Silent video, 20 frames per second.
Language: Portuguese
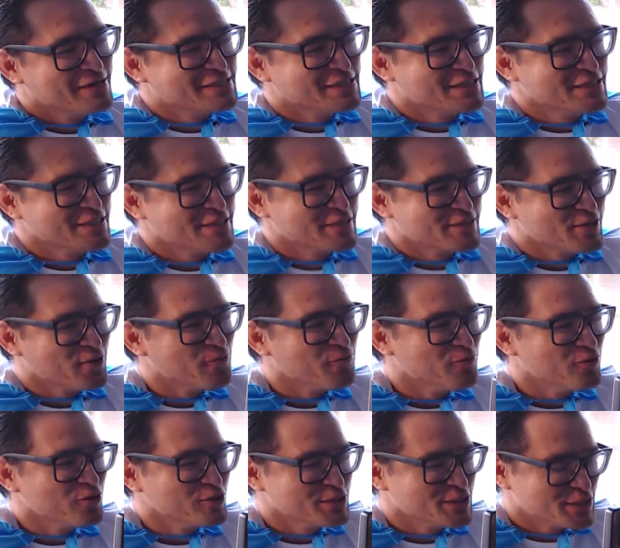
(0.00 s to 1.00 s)
A gente tem um
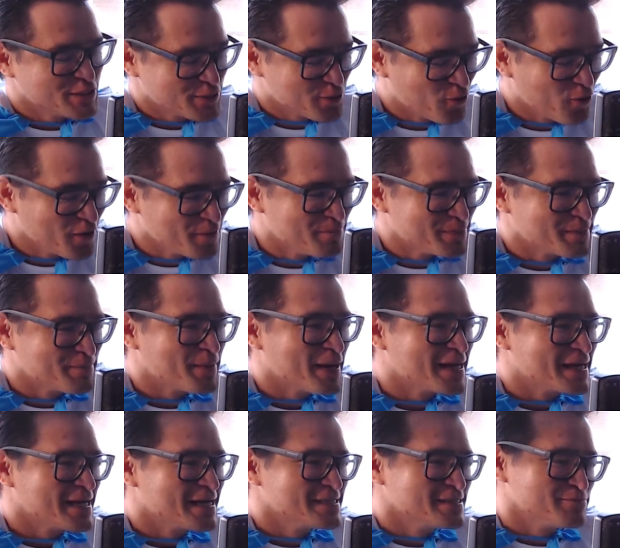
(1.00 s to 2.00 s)
monte de obra
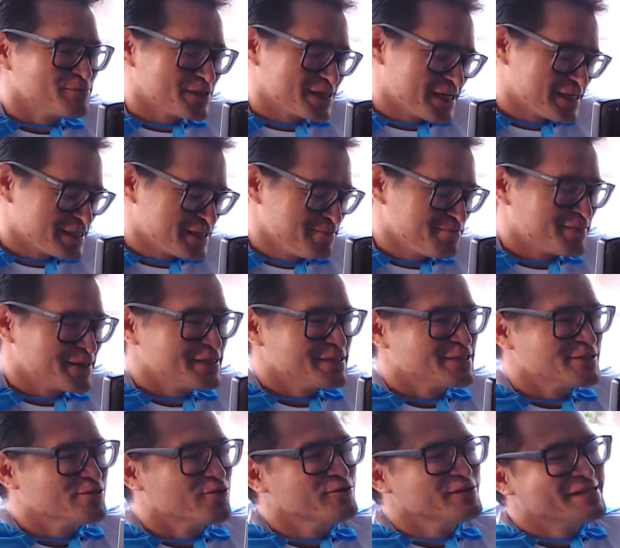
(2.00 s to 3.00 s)
parada porque as
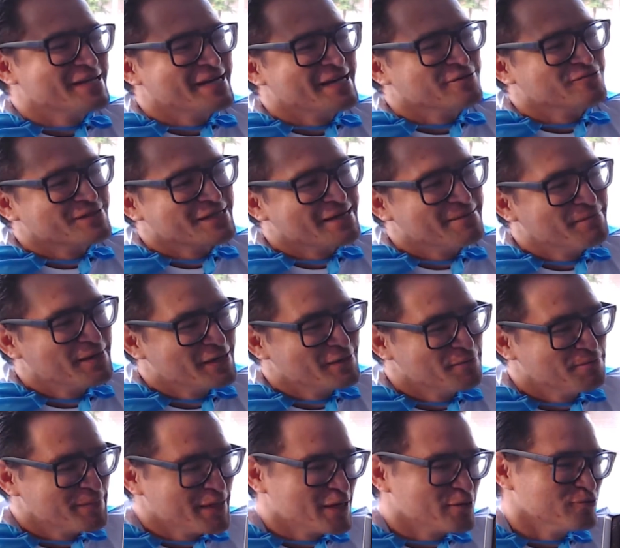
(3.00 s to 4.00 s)
empresas não entregam o trabalho.
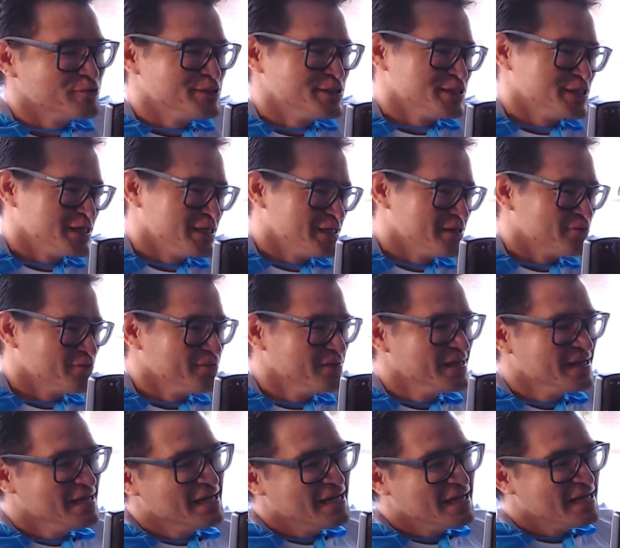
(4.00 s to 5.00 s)
Pega o dinheiro
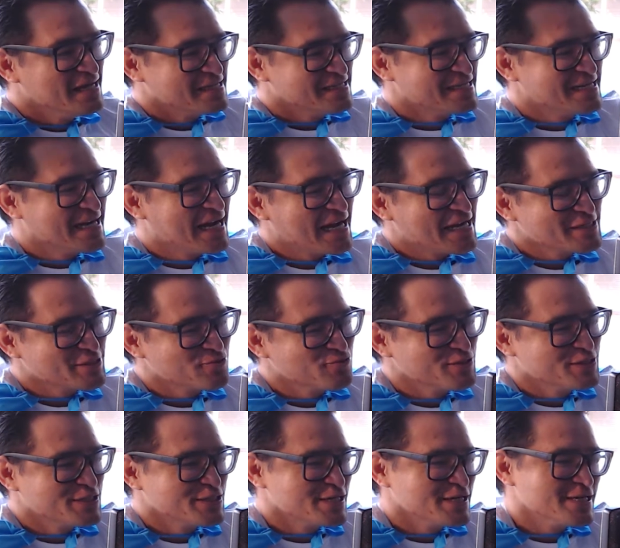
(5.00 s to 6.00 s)
e gasta o
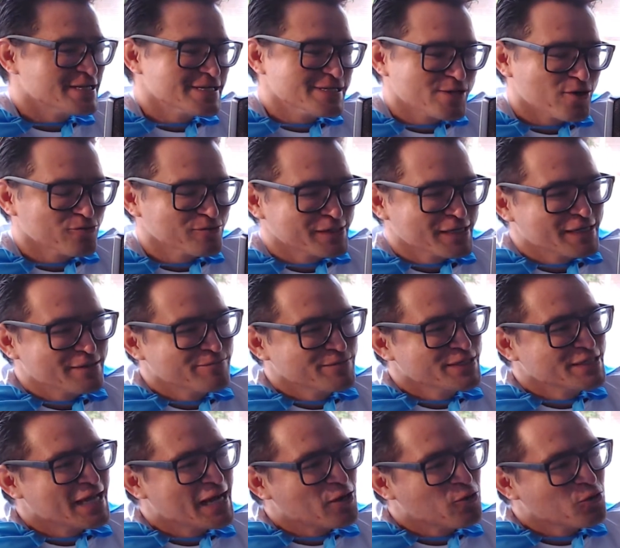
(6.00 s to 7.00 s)
dinheiro e não
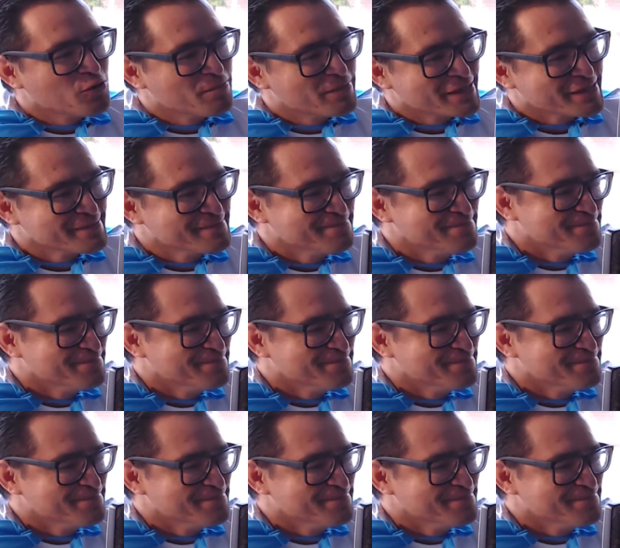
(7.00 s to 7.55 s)
termina a obra.